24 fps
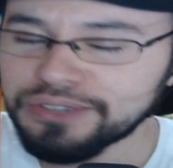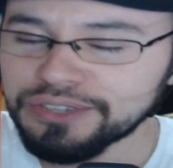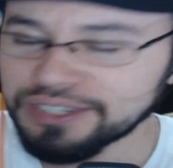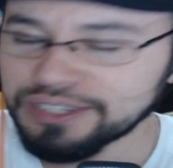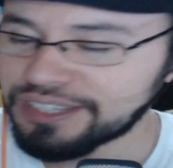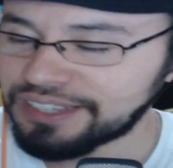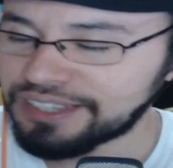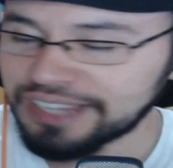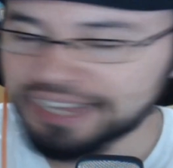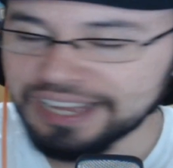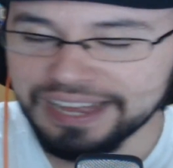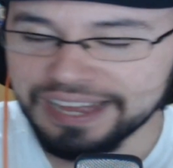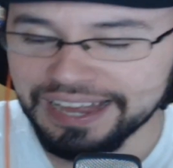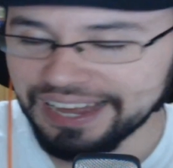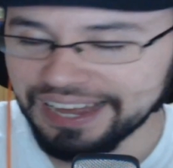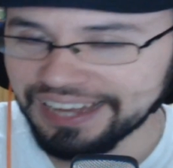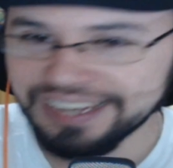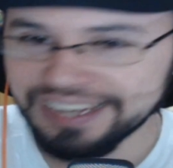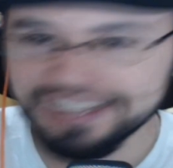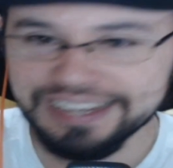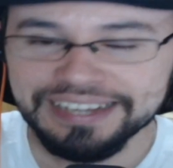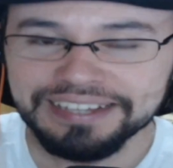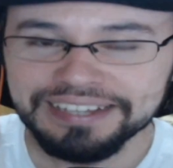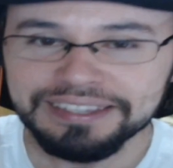Nossa, tá
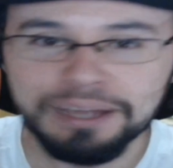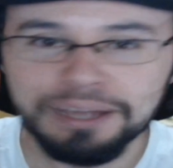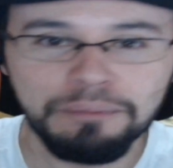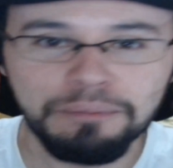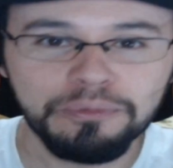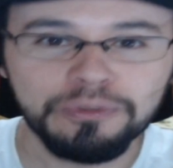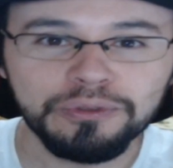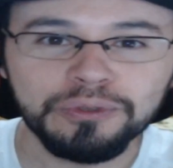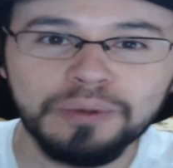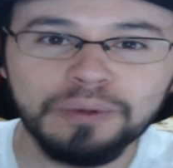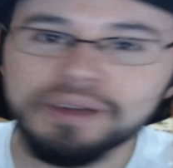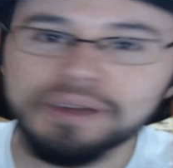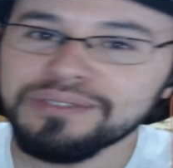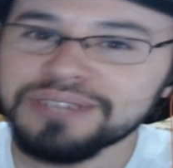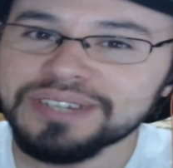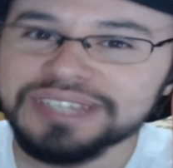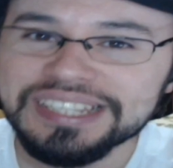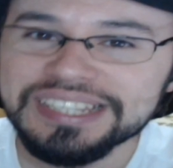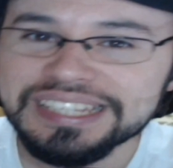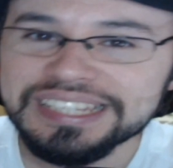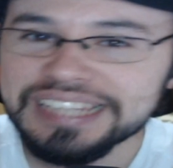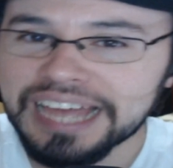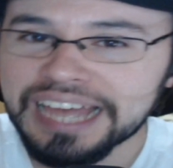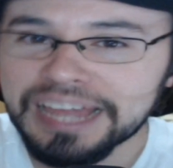tá muito
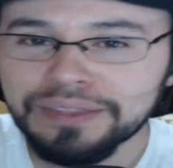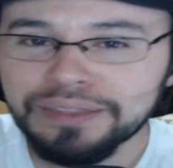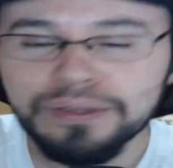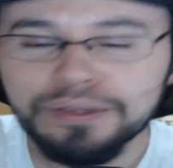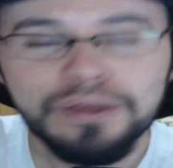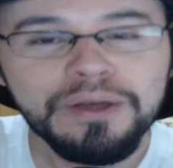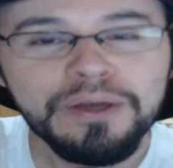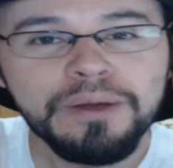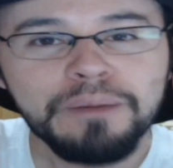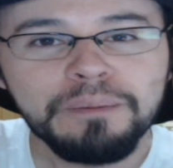avançado.